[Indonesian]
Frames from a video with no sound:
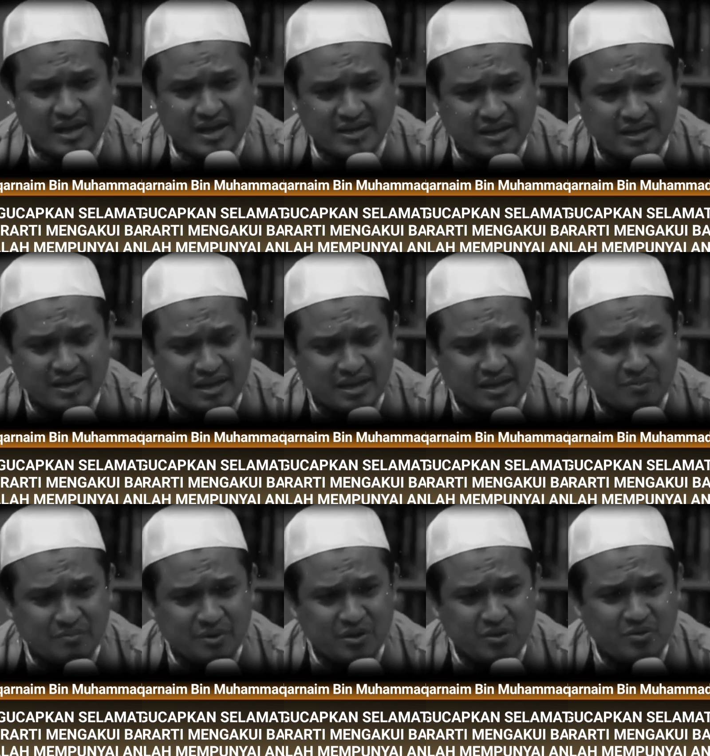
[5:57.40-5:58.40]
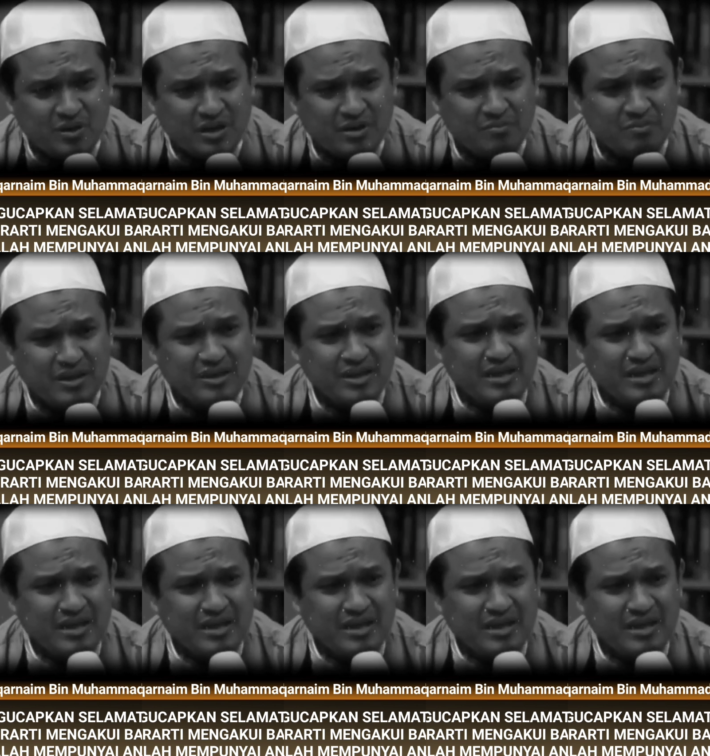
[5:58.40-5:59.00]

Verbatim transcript: dia ada hajat dan keperluan,